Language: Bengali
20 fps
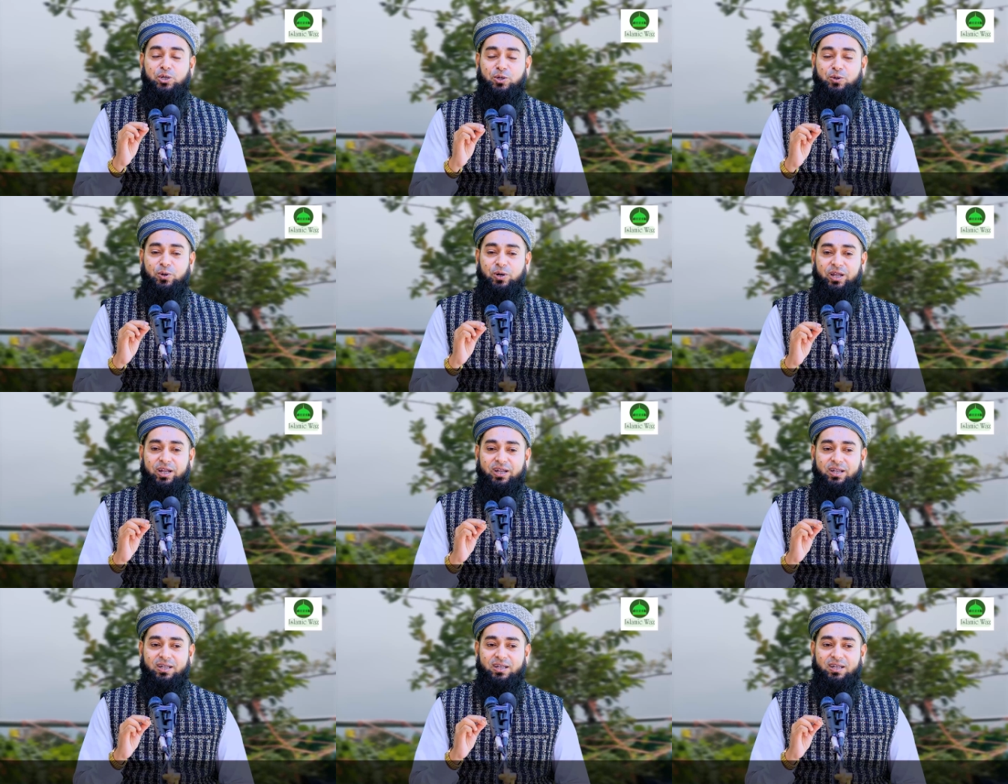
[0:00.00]
চুরি
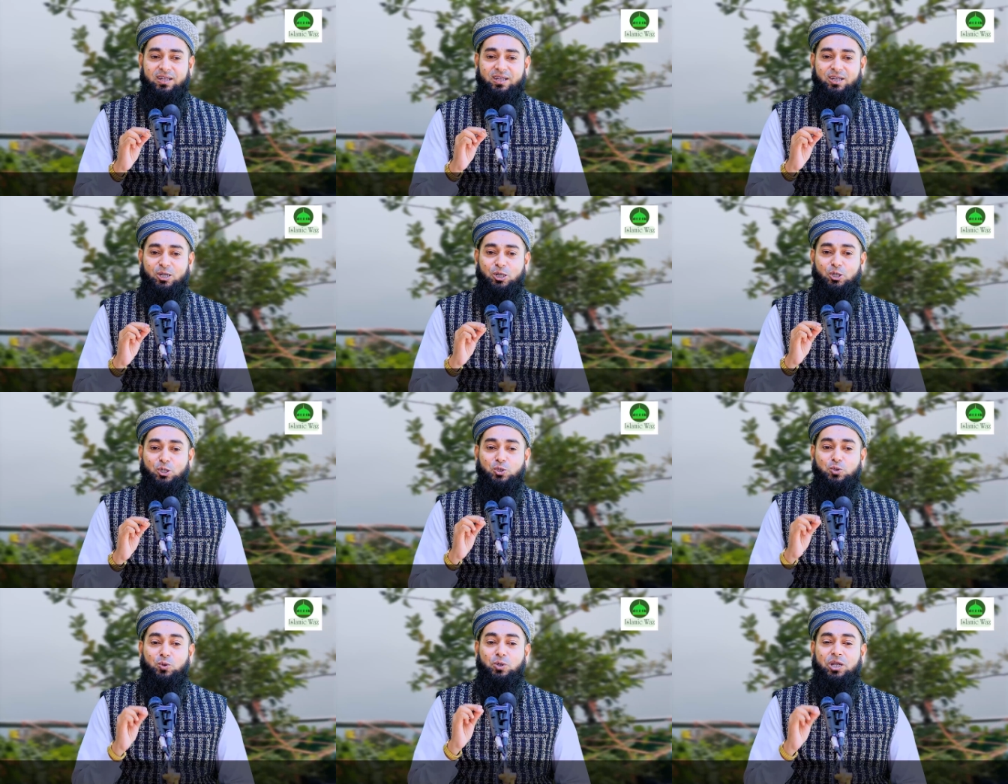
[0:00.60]
করে
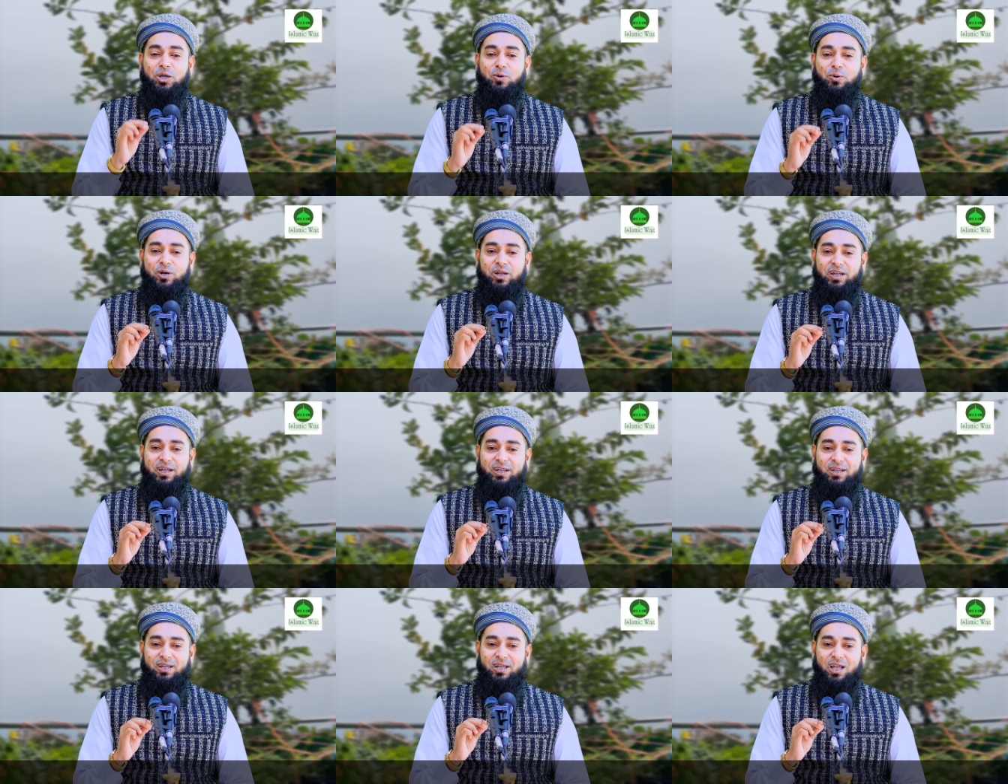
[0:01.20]
চুরি
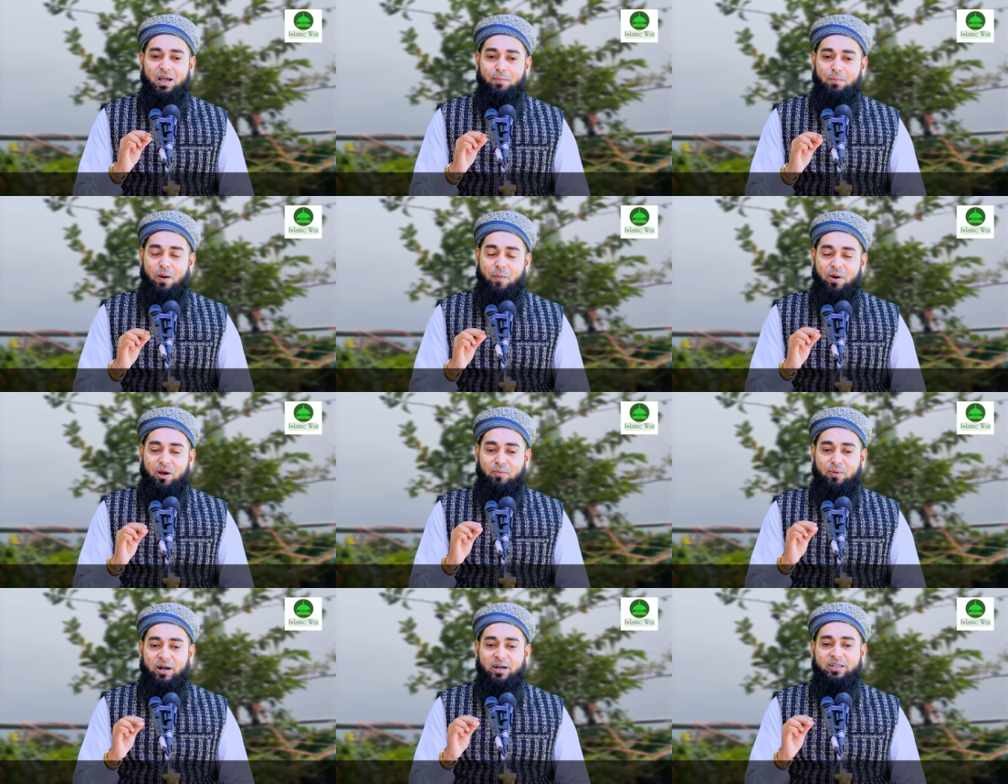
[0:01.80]
করে
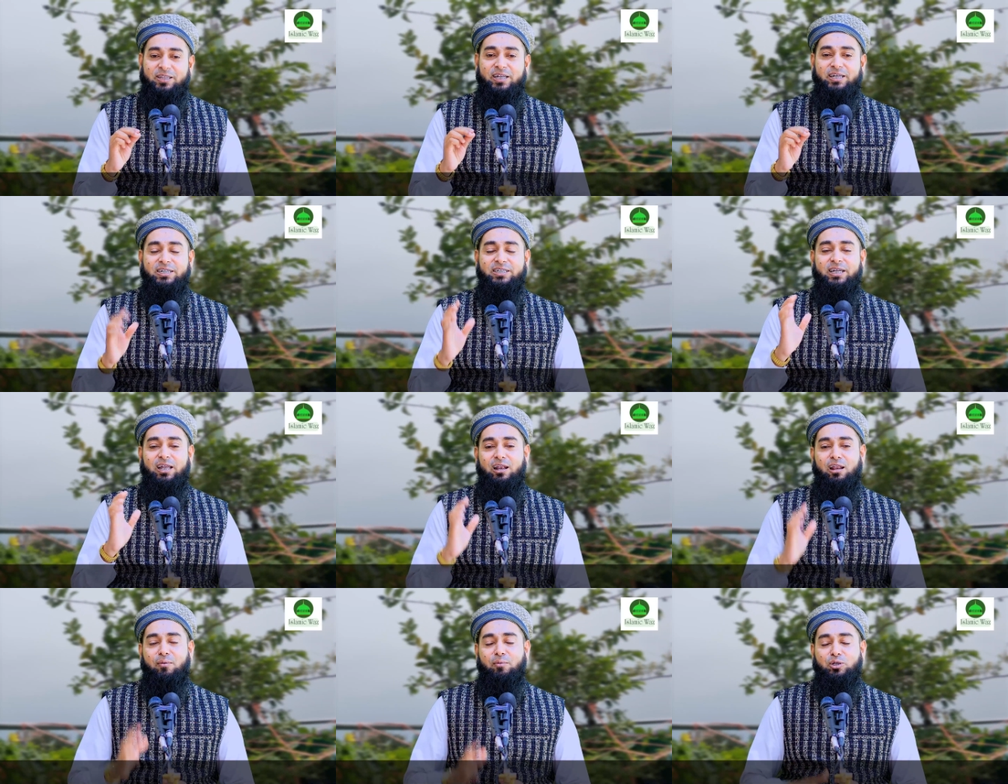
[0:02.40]
বাবার বাড়িতে
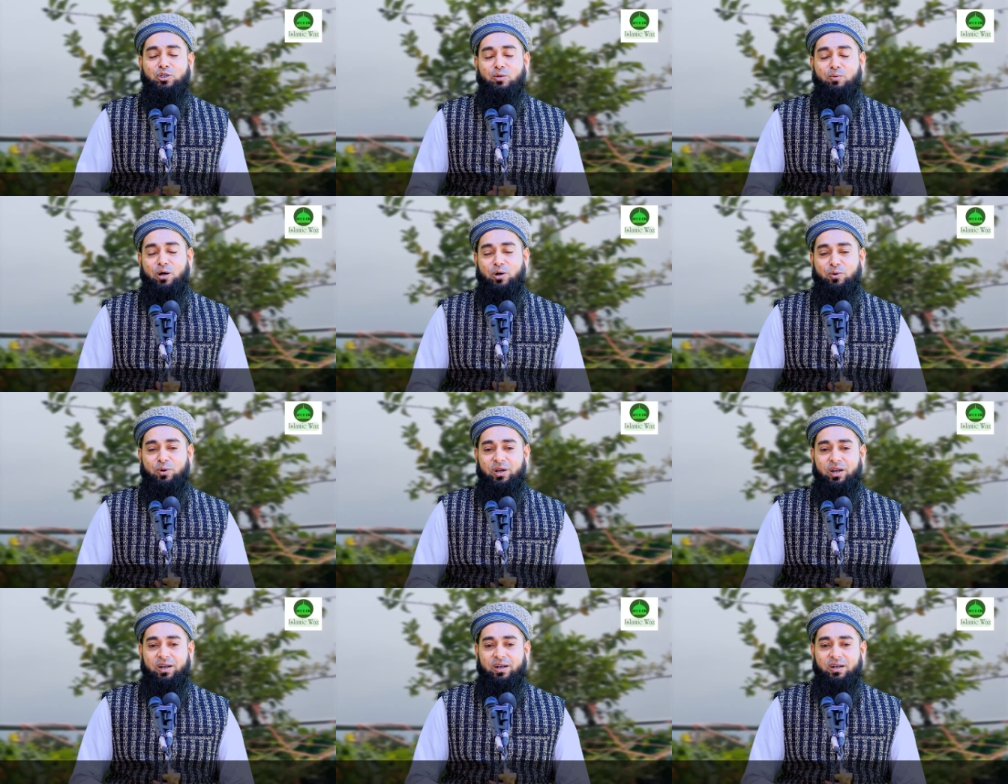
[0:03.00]
নিজের নামে জমা
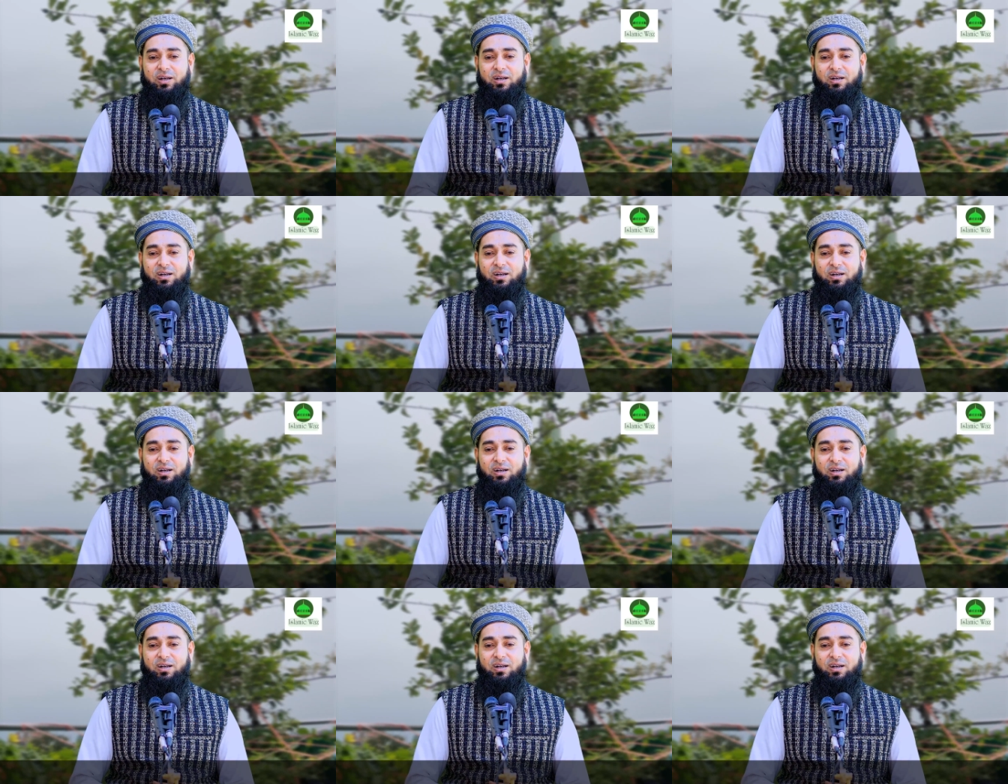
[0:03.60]
করেন